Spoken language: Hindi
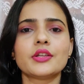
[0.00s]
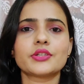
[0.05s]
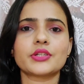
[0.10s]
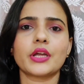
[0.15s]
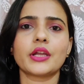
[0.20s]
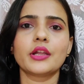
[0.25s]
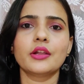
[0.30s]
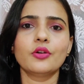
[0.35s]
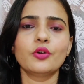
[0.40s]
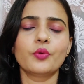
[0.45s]

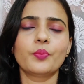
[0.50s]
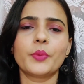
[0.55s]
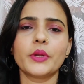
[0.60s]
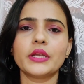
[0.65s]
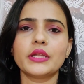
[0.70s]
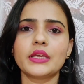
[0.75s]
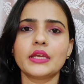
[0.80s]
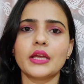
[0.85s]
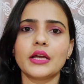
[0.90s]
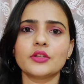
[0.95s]
चैनल
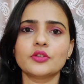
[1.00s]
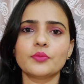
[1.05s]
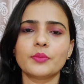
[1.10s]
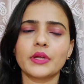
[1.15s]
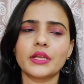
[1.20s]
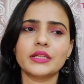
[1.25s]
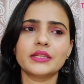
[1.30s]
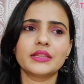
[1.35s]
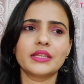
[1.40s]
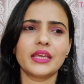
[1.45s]
ओपन किया तो
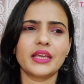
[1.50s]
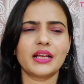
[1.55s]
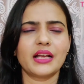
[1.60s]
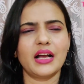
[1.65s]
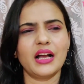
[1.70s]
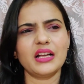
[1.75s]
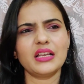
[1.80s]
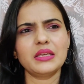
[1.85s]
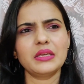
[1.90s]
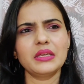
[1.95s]
मैंने
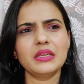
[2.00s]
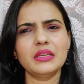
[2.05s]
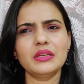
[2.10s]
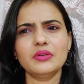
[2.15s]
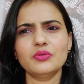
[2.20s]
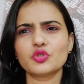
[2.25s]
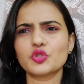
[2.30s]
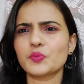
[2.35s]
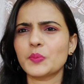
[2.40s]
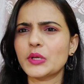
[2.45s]
देखा कि
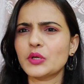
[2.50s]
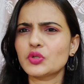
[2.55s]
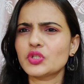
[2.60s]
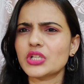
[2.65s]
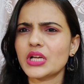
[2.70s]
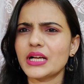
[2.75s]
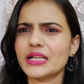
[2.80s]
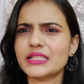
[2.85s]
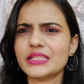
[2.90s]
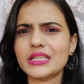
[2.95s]
उस पर
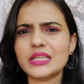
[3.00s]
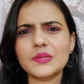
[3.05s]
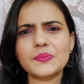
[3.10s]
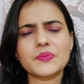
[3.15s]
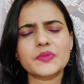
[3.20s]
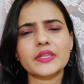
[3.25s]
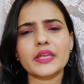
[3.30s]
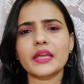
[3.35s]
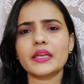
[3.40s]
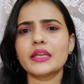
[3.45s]
कुछ
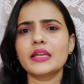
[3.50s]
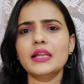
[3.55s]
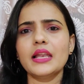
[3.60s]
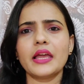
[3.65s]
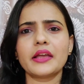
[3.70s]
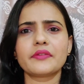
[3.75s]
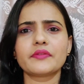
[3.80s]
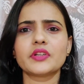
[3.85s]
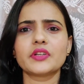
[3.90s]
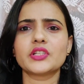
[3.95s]
अजीब सा ही
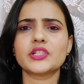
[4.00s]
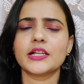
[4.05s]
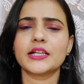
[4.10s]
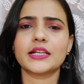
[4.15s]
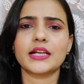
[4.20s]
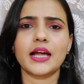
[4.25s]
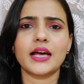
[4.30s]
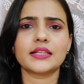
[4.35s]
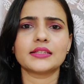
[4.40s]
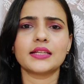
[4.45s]
लैंग्वेज चल
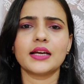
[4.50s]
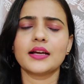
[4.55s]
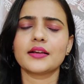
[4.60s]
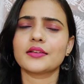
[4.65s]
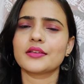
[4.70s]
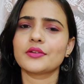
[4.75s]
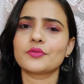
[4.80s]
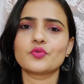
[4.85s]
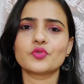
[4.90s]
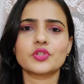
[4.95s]
रहा था
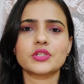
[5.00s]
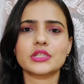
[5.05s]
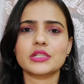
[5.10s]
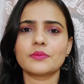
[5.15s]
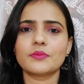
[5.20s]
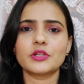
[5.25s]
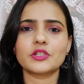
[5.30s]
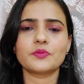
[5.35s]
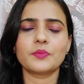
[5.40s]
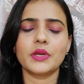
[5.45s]
कि कुछ
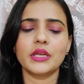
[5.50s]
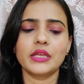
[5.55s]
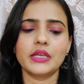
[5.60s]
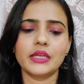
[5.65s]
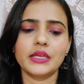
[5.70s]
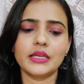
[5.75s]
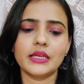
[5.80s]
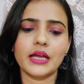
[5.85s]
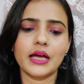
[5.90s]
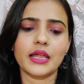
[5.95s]
समझ में ही
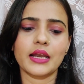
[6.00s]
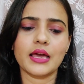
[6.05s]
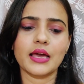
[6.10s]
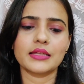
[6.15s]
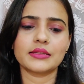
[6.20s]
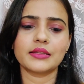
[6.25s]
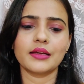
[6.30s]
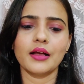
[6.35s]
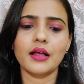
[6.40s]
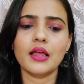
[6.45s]
नहीं आ
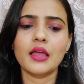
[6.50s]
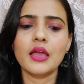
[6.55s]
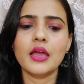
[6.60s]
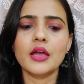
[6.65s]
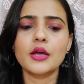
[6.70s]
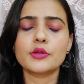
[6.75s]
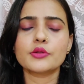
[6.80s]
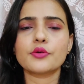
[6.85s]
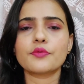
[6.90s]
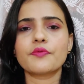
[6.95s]
रहा था
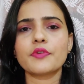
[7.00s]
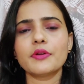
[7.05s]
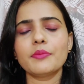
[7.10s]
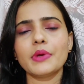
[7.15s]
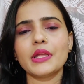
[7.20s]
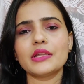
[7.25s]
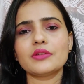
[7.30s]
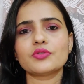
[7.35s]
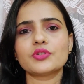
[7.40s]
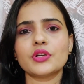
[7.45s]
तो फिर
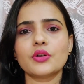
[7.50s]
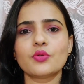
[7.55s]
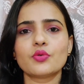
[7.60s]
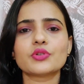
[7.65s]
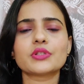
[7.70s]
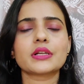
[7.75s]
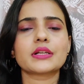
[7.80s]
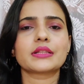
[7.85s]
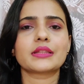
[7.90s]
मैंने सोचा हो